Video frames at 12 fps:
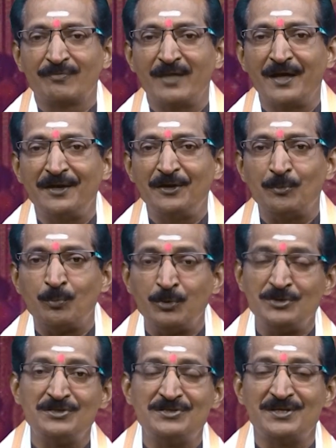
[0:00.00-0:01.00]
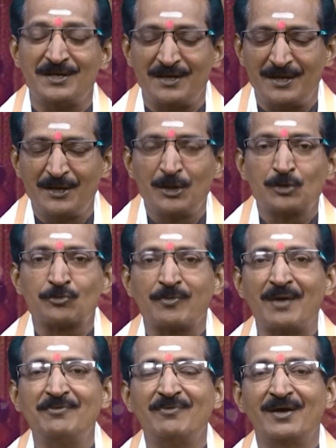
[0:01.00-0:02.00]
దానిని భుజించి
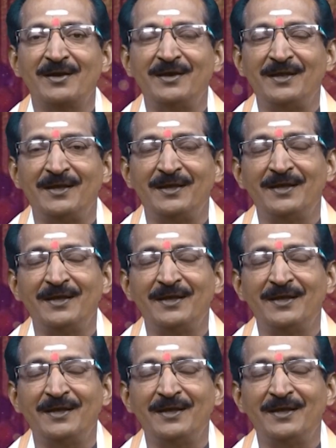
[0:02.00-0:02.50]
స్వామివారిని